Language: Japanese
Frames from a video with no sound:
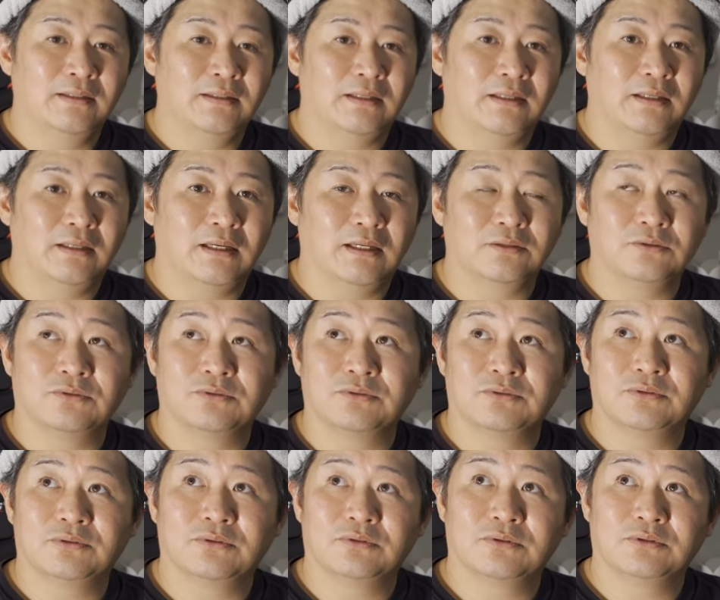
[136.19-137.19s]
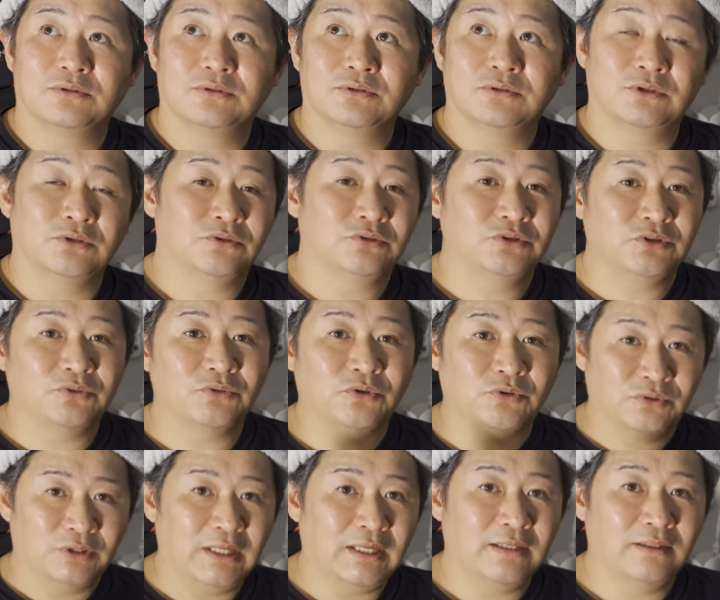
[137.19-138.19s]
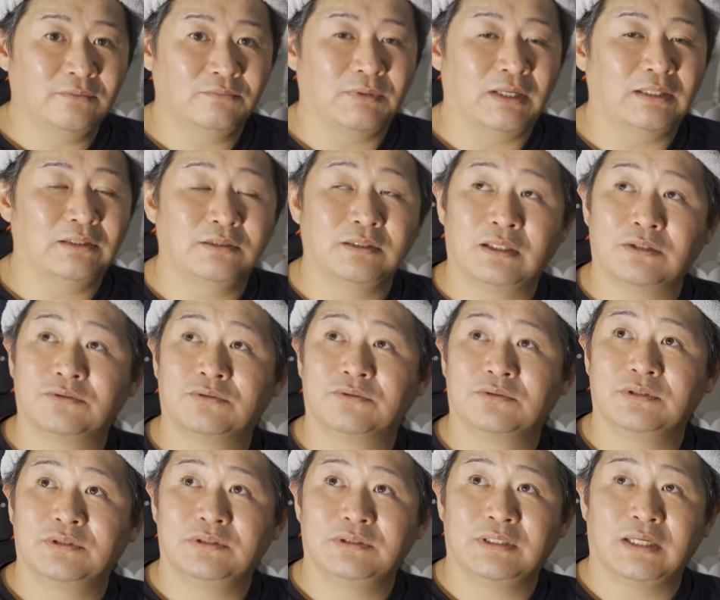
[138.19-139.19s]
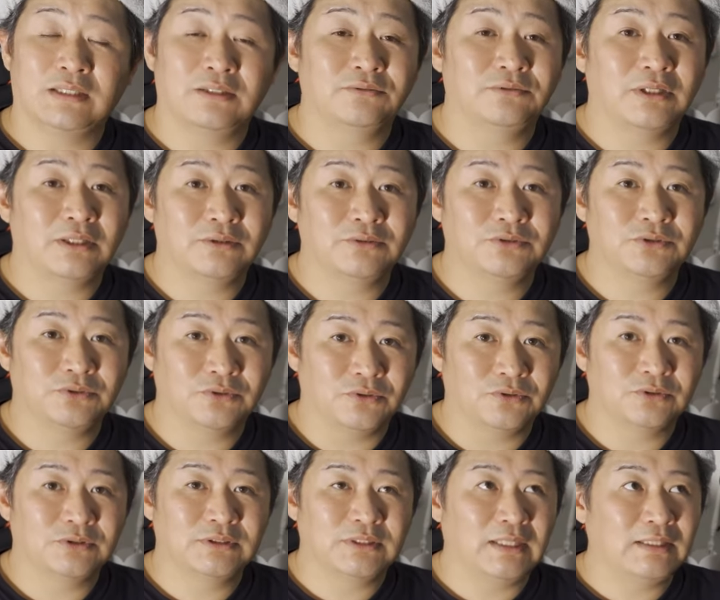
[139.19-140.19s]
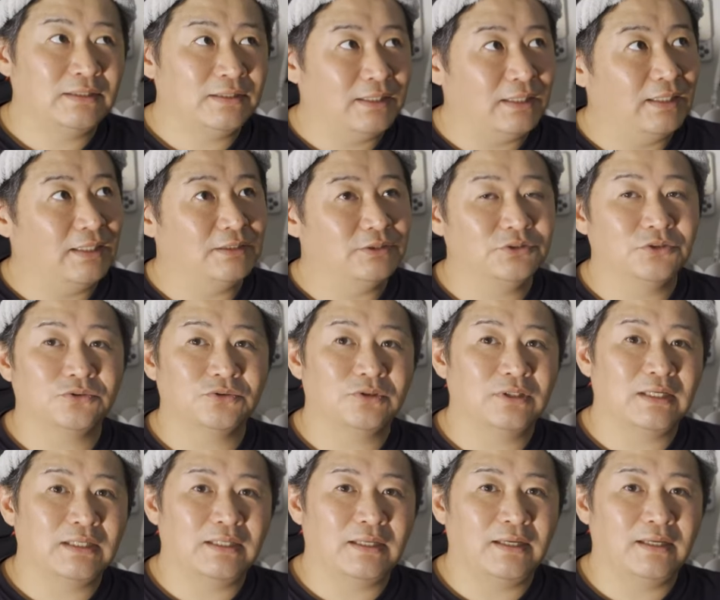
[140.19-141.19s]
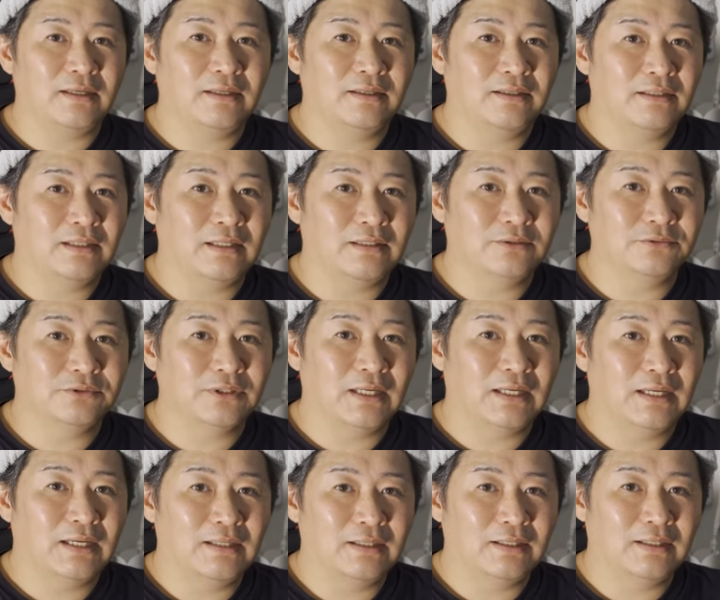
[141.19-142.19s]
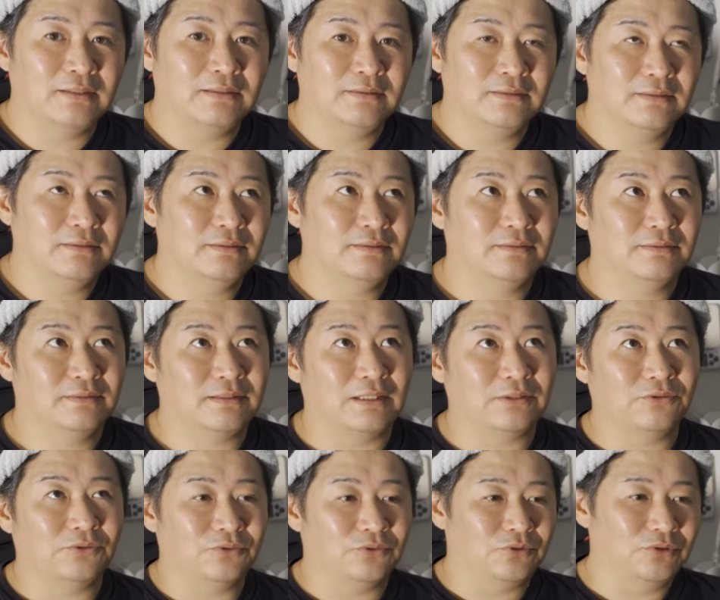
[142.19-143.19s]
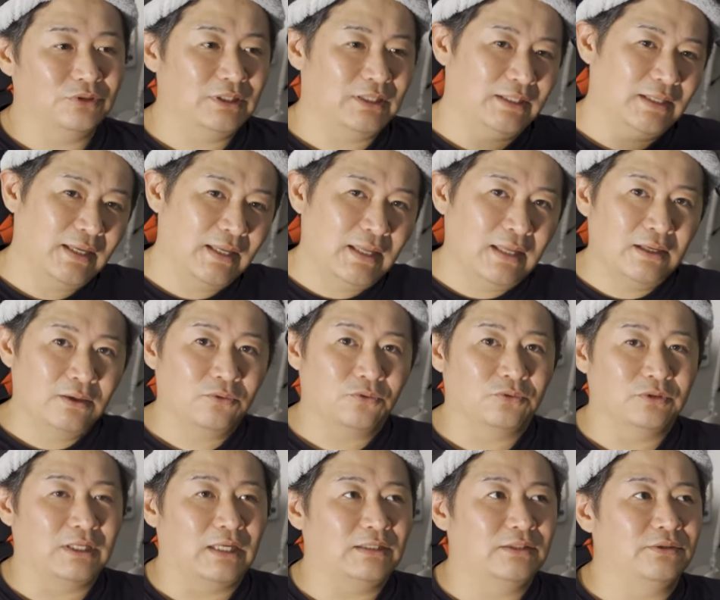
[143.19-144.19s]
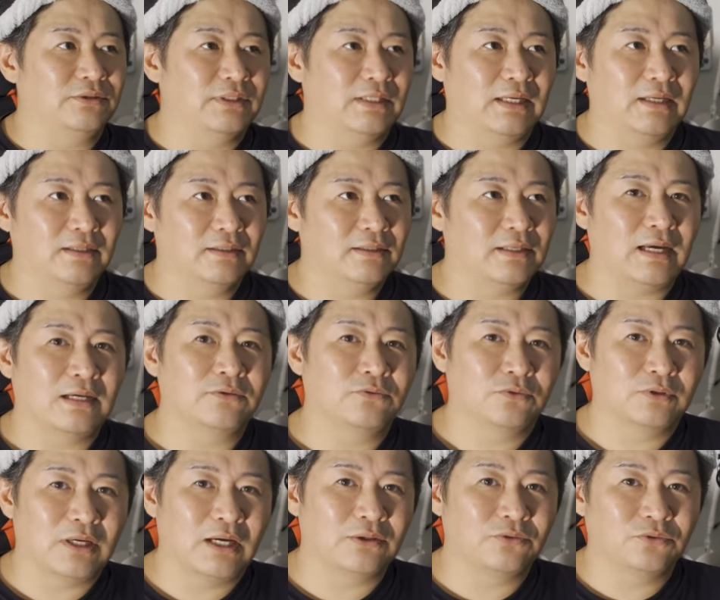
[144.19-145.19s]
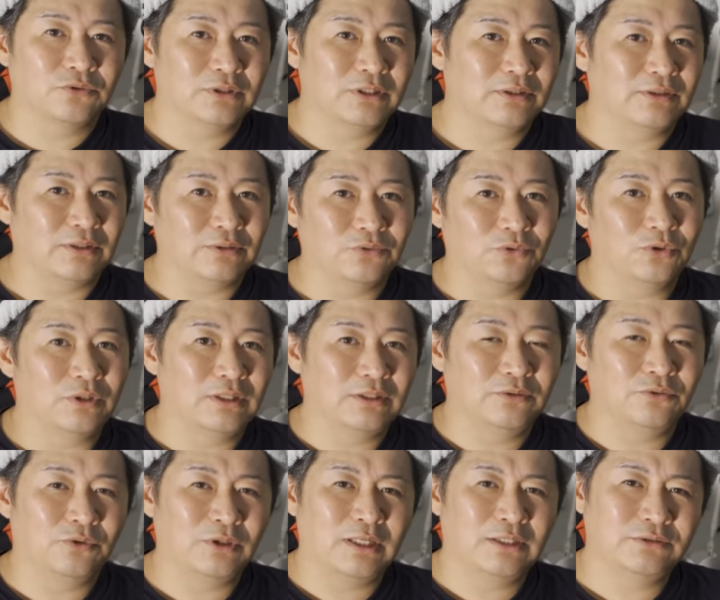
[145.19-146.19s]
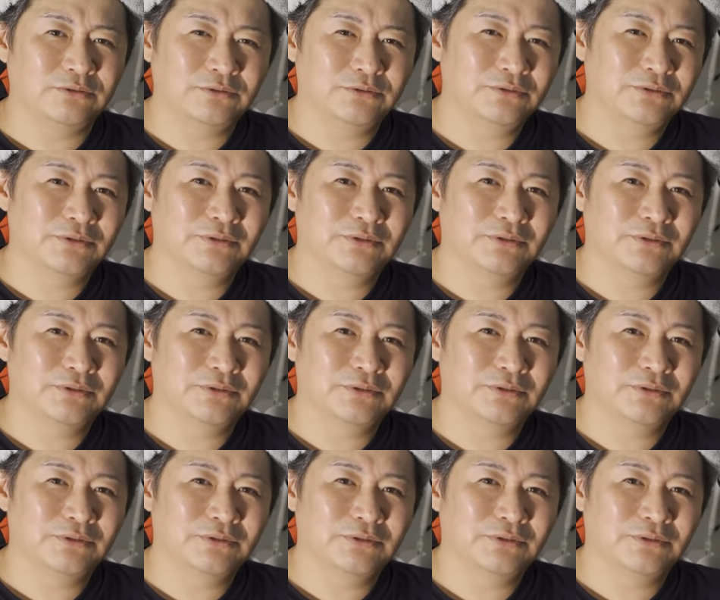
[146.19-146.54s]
で、あのー、その状況ね、まあ、あの、屋根裏の状況をつけて、ちょっとだけ屋根裏上がったところに、こう、なんていうかな、加工、加工っていうか、乗れ、乗れる